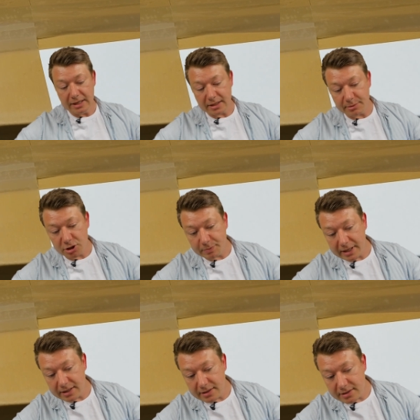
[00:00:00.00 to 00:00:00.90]

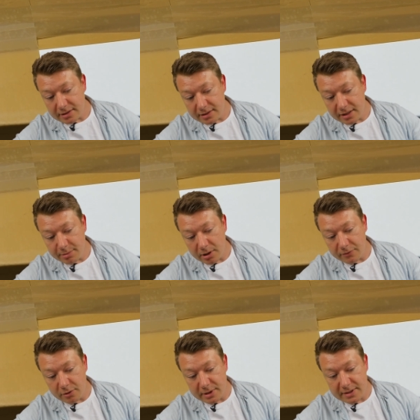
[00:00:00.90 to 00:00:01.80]
Dementsprechend äh, lieber
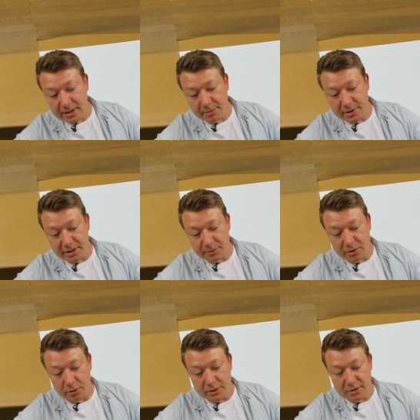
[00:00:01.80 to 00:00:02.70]
auf Nummer sicher mit dem
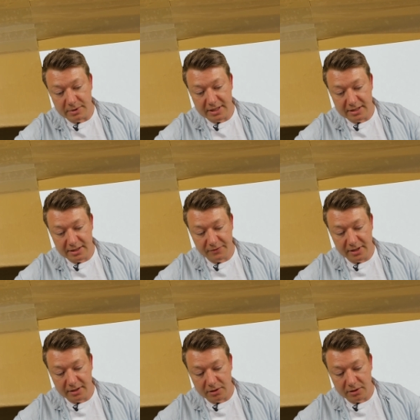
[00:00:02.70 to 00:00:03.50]
größten Messer, das ich finden